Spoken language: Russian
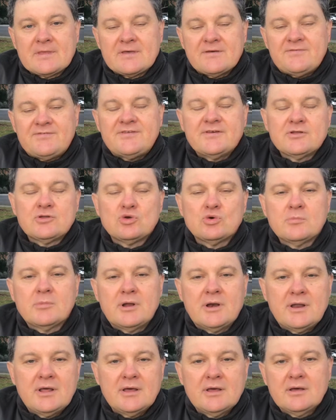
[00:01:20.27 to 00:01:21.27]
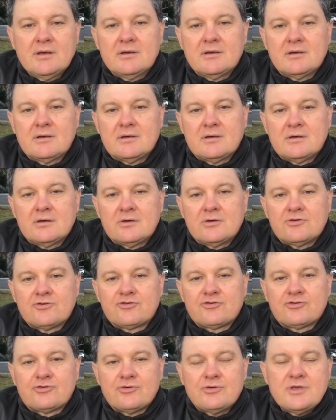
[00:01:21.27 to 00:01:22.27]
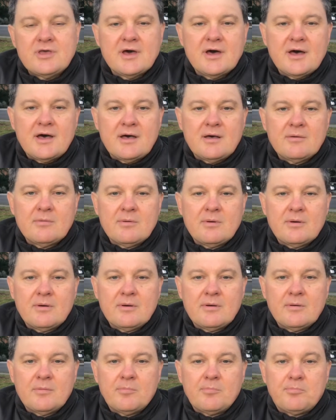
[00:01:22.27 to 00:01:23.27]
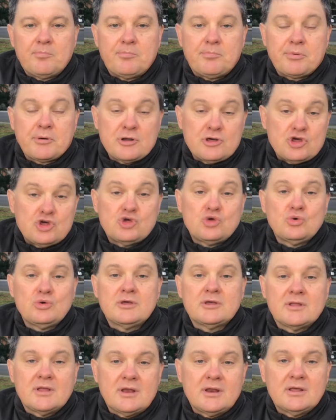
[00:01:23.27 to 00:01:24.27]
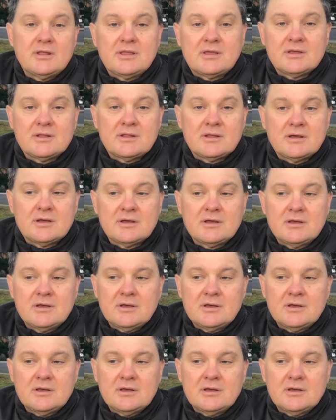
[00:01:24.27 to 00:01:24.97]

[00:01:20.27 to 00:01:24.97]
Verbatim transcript: Все думали, что я прощу Едоринкина.